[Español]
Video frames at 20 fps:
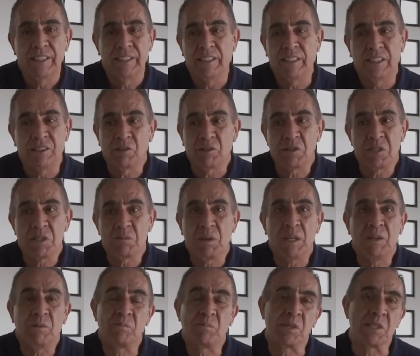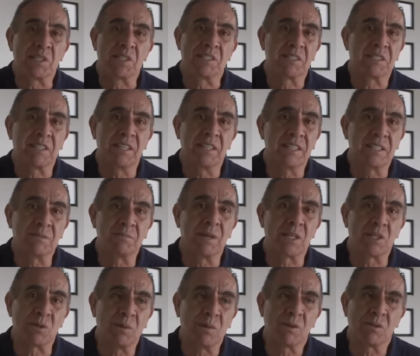Y entonces, bueno, pues es
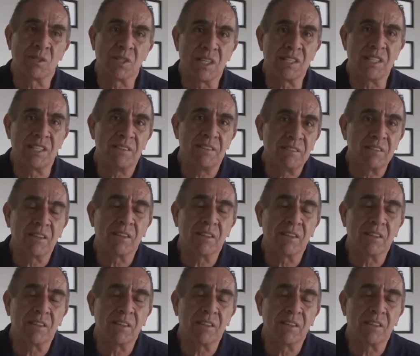más o menos así.